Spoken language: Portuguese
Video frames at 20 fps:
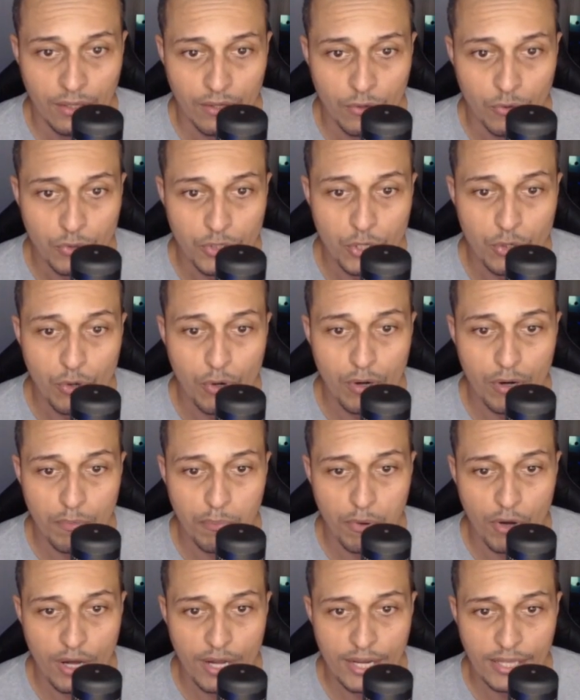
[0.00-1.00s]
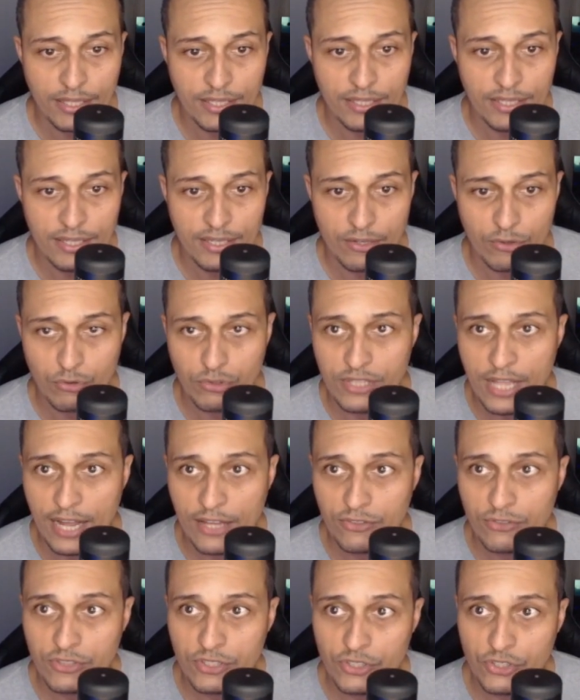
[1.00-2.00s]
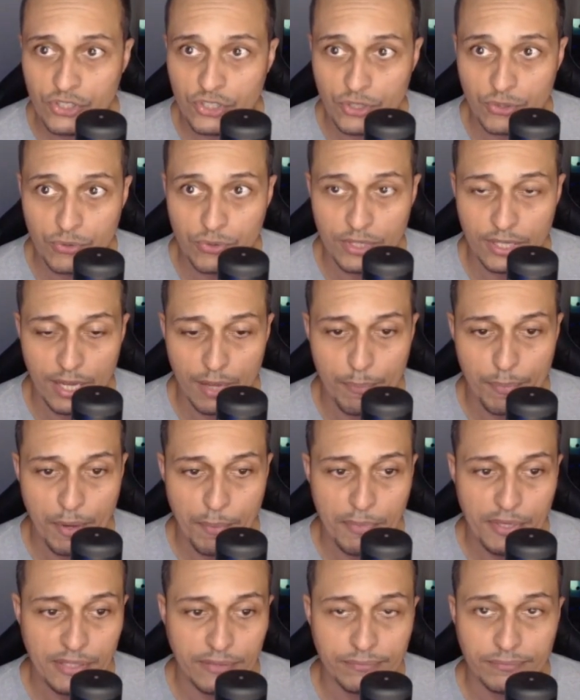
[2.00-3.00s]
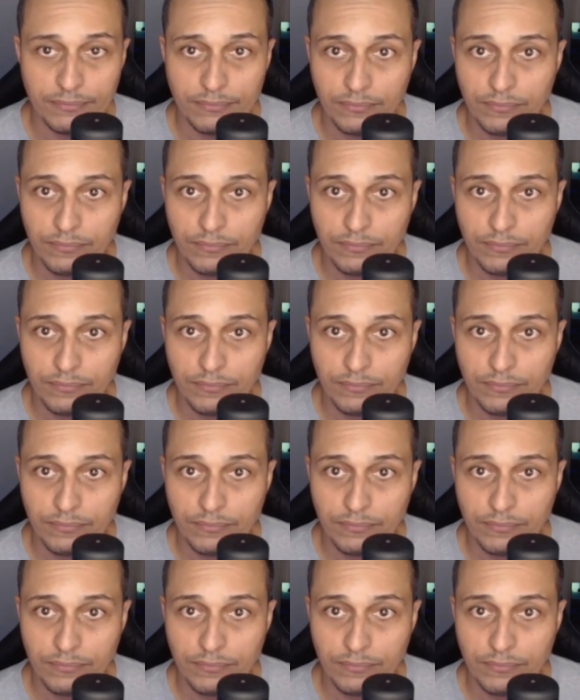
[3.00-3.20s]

O que corrobora aqui os dados que chegou lá para mim,